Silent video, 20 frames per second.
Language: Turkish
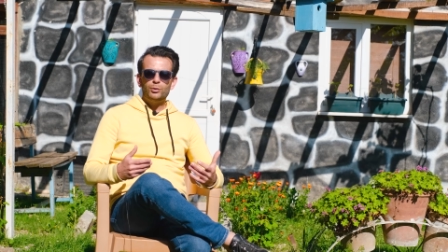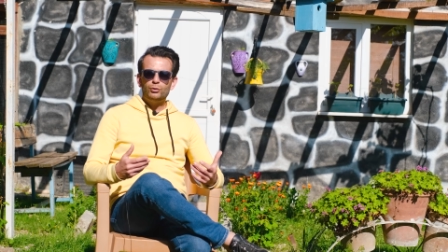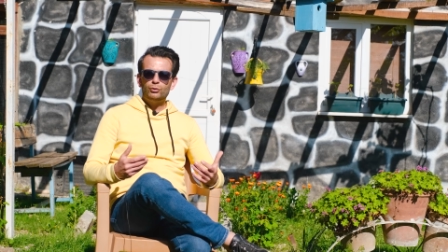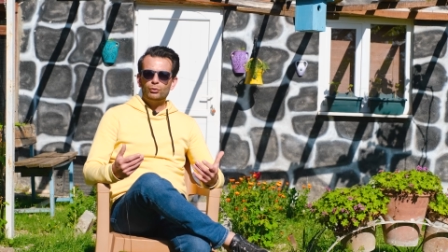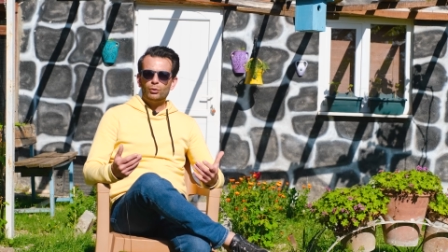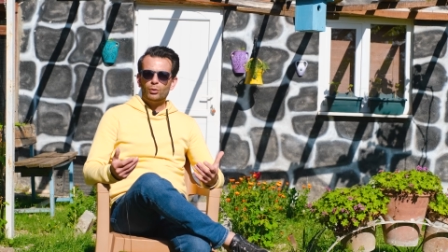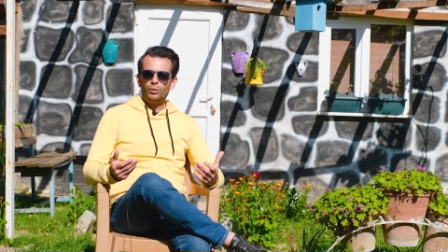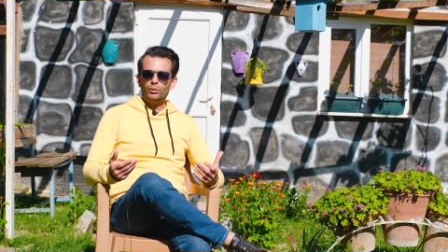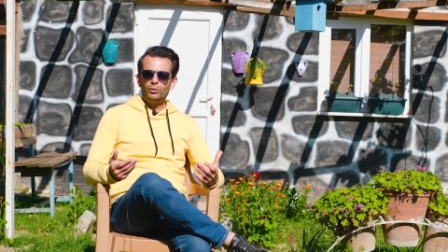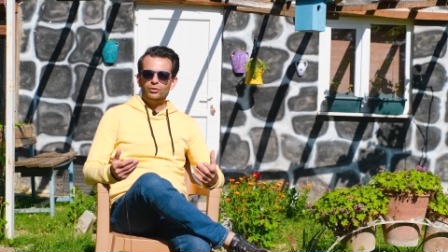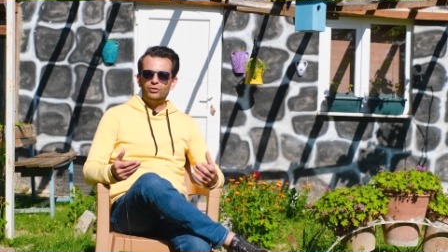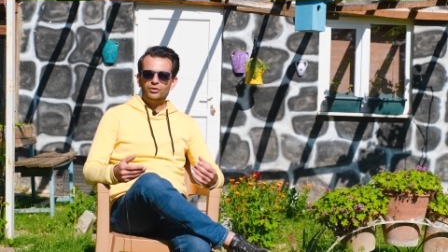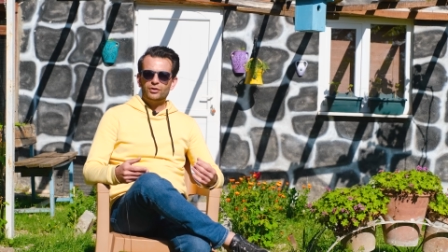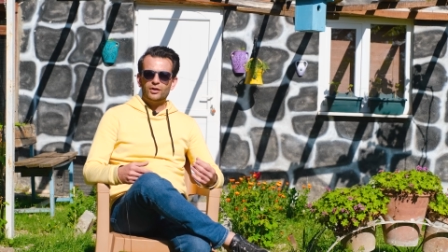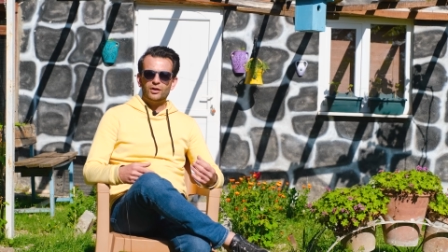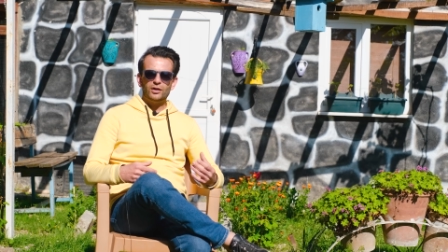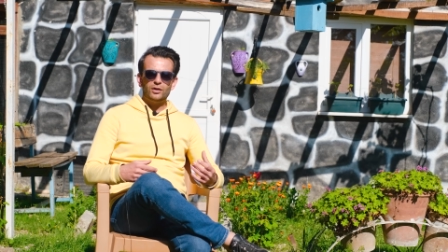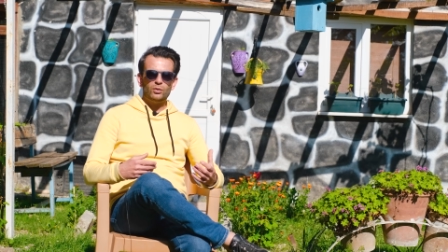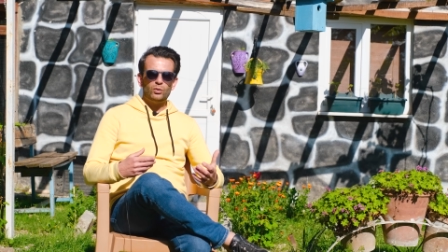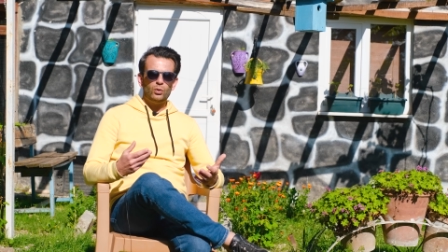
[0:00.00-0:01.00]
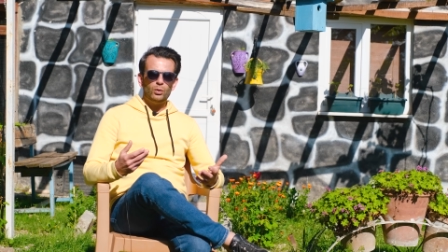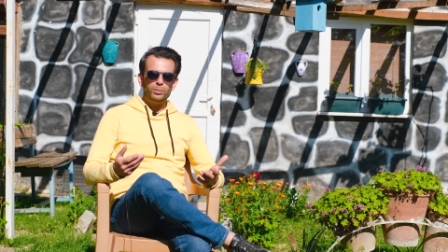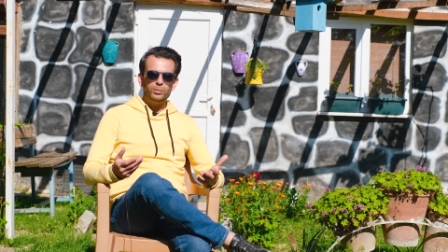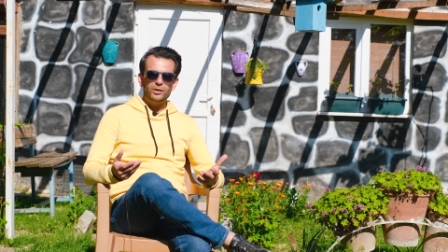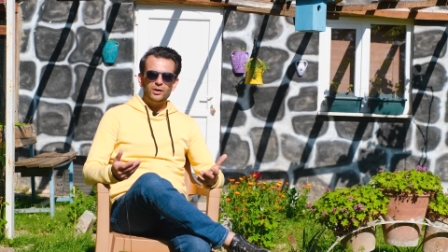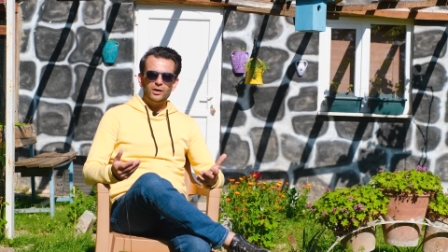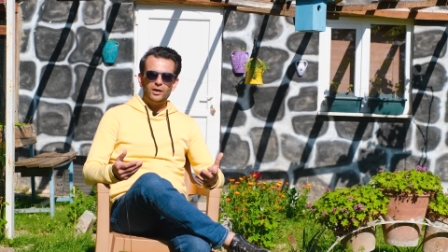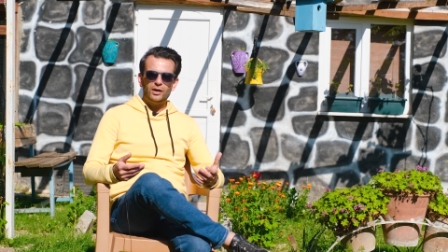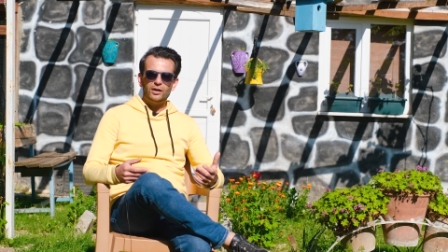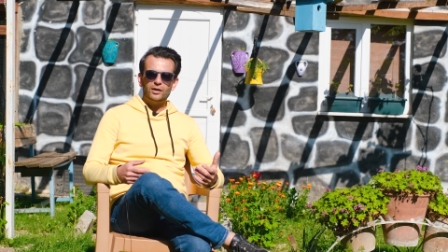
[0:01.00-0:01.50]
birçok işte
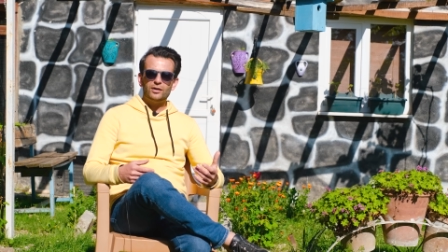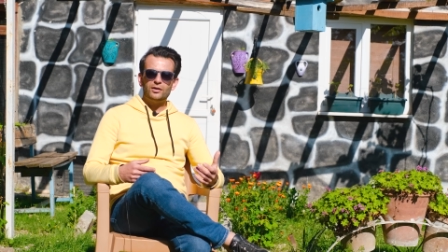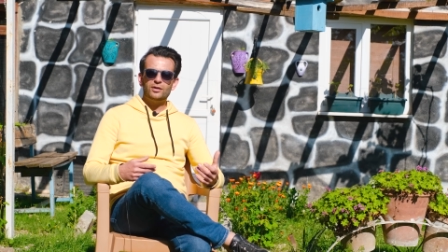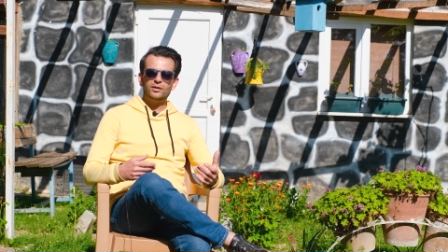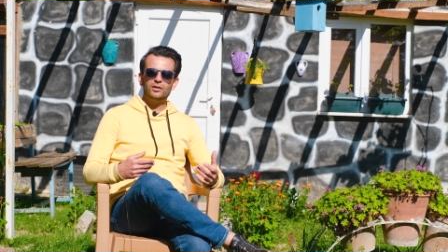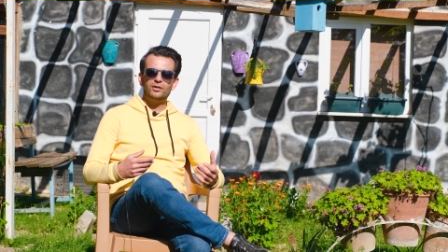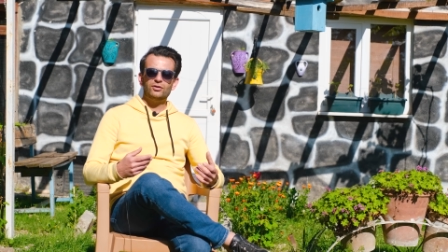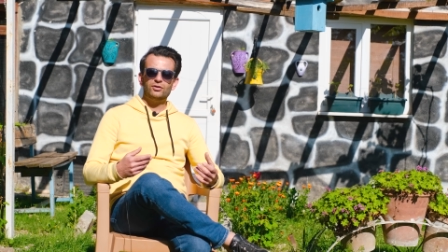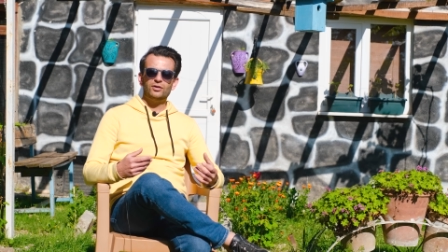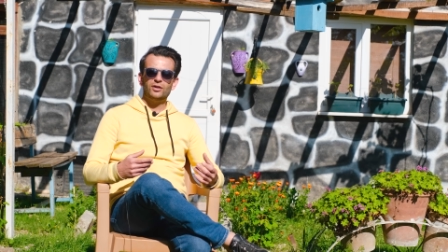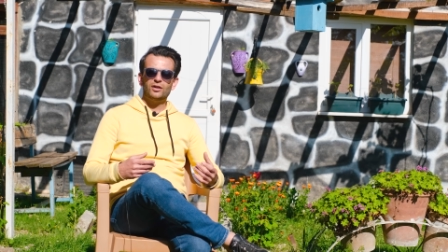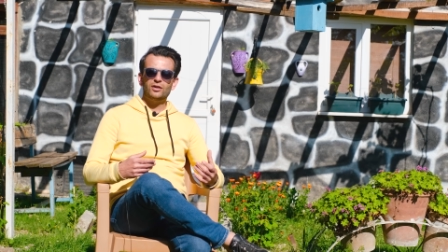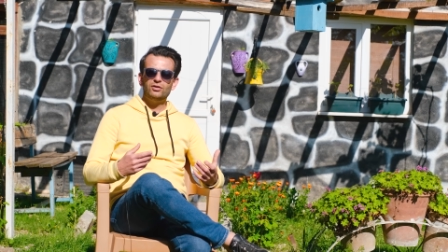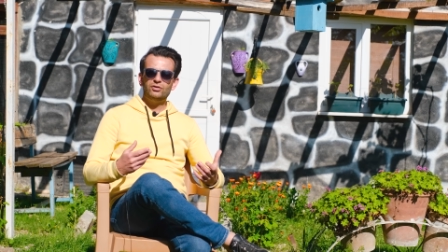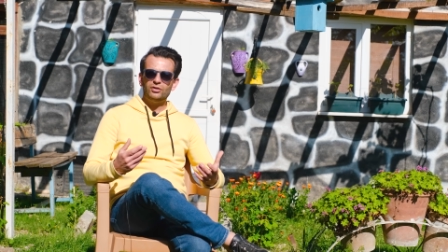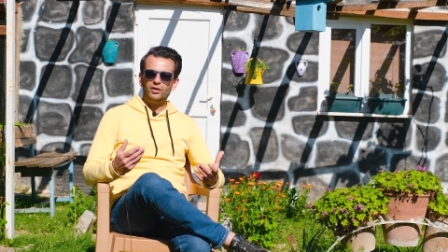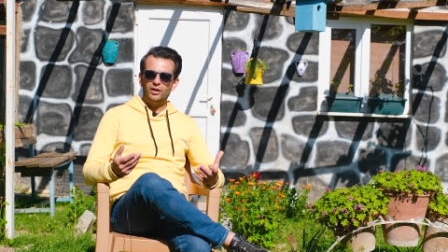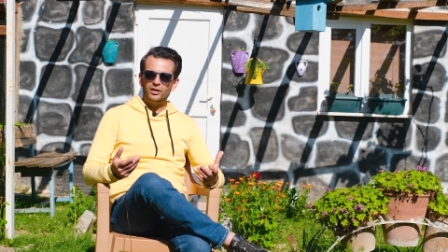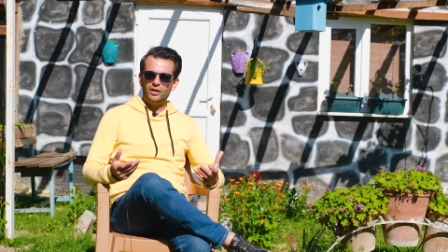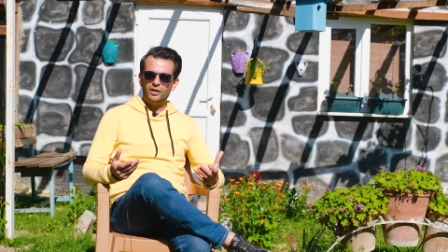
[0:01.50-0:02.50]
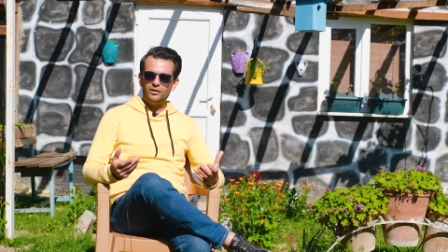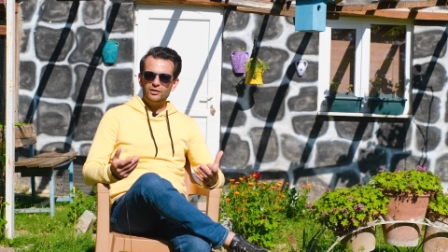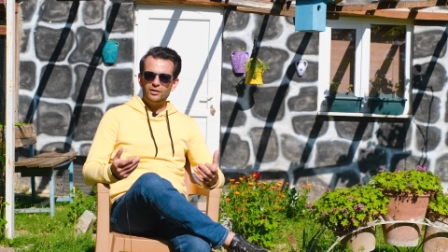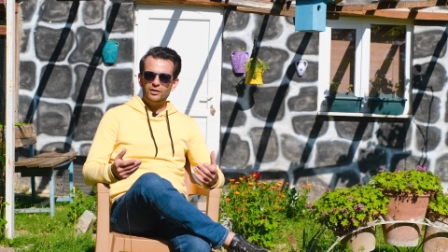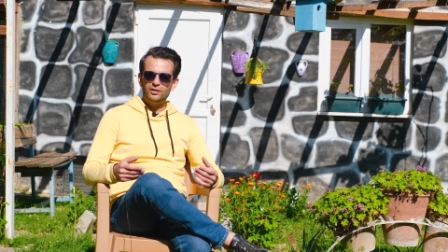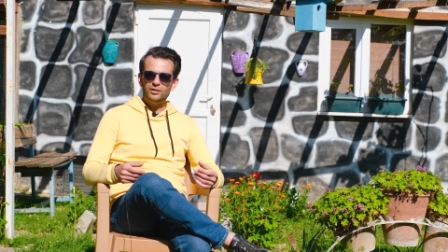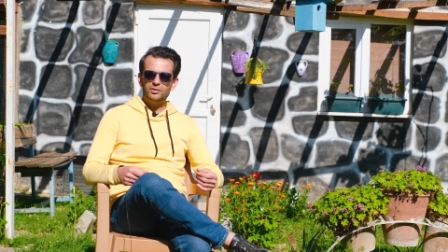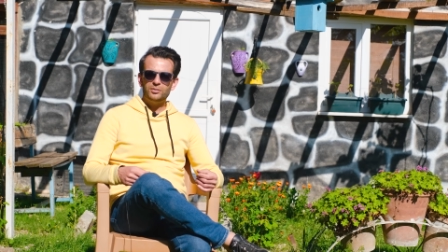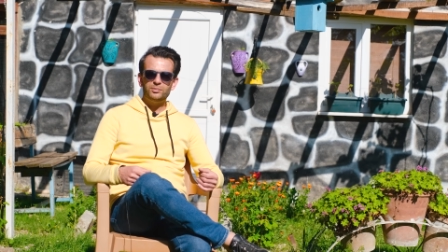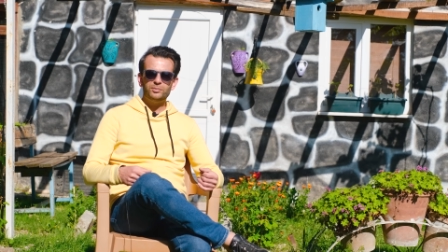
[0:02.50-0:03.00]
hobiler, işte iş
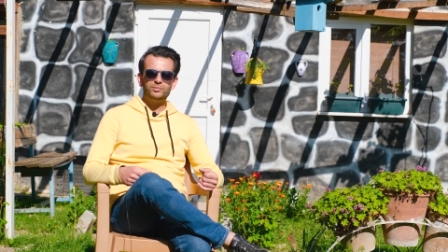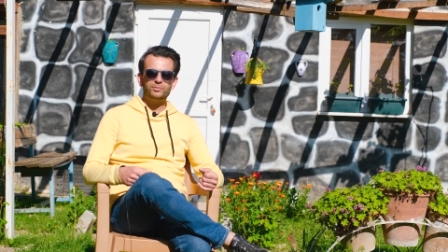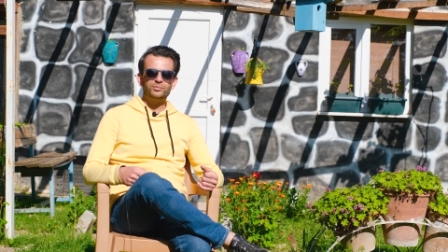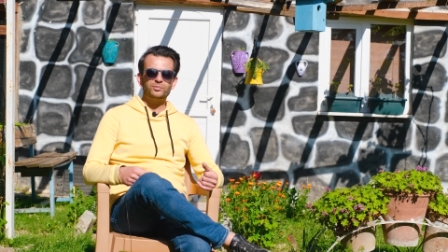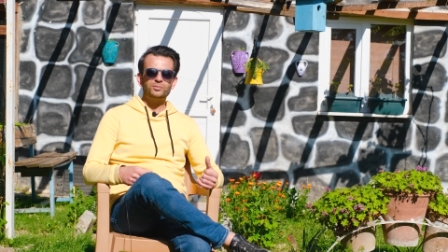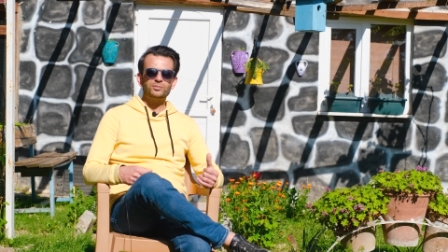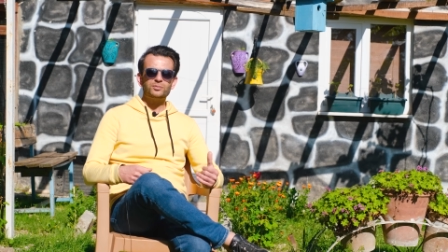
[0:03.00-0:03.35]
alanlarım,